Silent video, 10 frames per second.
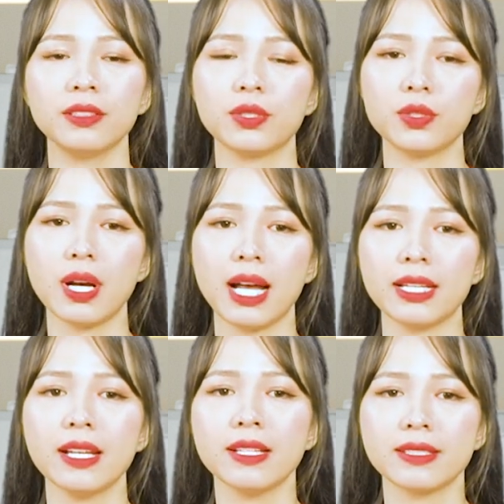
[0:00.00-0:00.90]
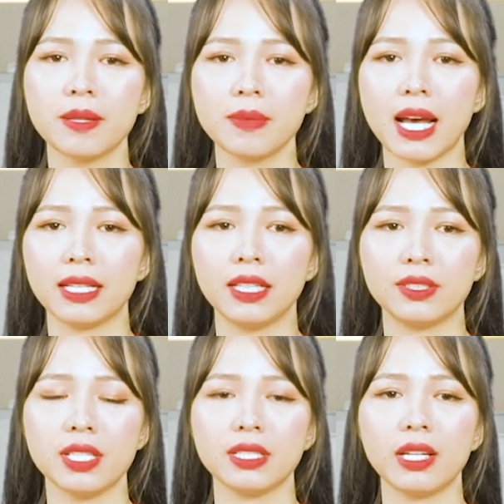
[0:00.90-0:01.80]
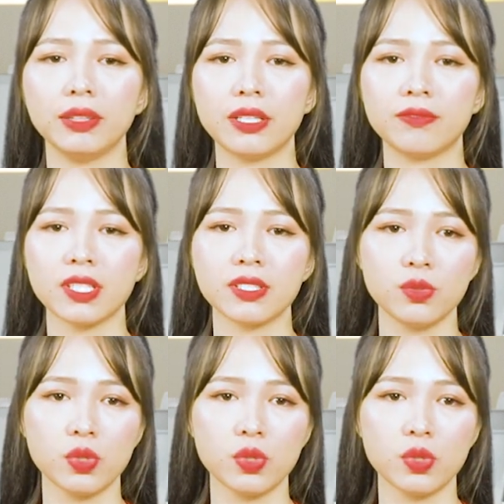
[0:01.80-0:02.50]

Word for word: Điều số hai, xem lại lịch trình giao dịch và sự